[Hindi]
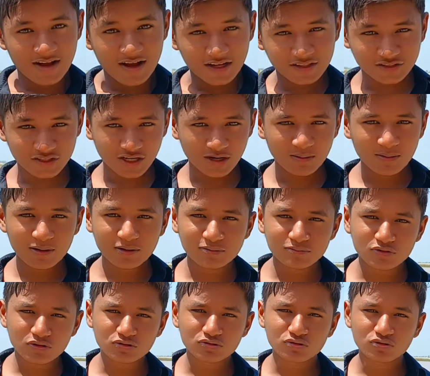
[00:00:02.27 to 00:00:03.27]

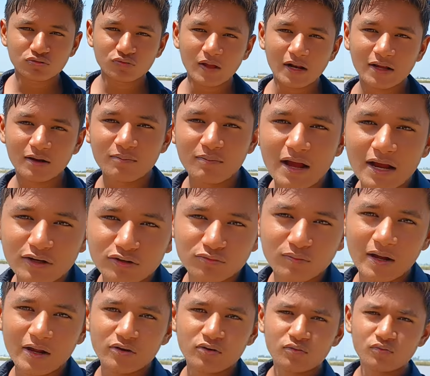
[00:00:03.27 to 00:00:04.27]
वालेकुम दोस्तों तो वेलकम बैक टू
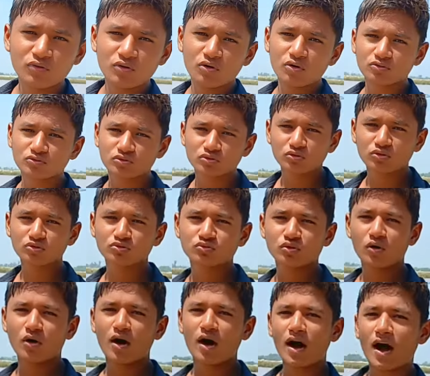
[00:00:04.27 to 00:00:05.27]
माय न्यू व्लॉग तो
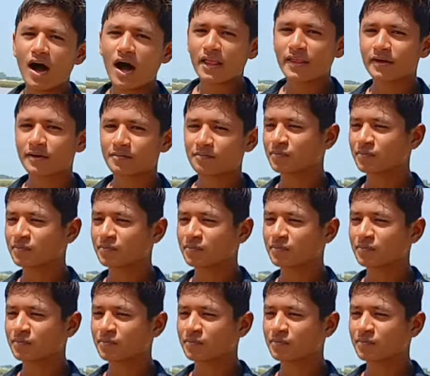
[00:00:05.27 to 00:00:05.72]
दोस्तों आज हम